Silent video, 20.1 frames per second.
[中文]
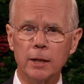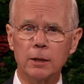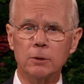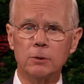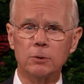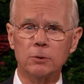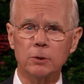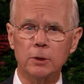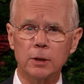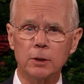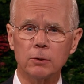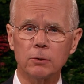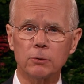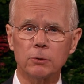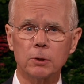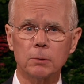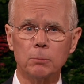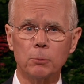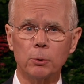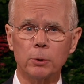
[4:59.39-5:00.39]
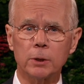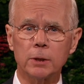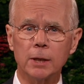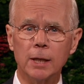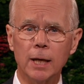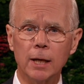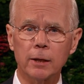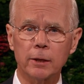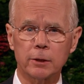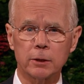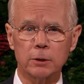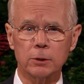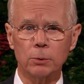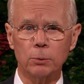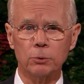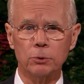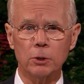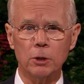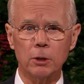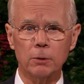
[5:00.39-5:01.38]
或许最大的误解
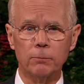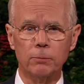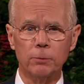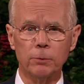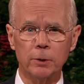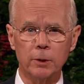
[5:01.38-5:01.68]
就是